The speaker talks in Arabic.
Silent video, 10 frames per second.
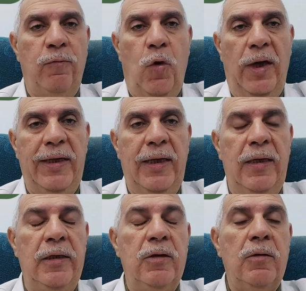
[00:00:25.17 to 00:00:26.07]

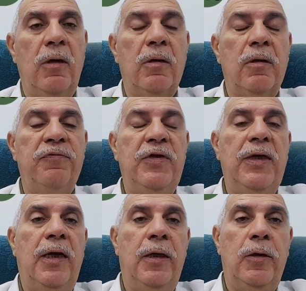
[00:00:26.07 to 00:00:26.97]
معينة يضطر
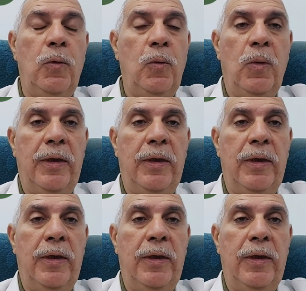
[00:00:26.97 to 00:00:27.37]
فيها ان هو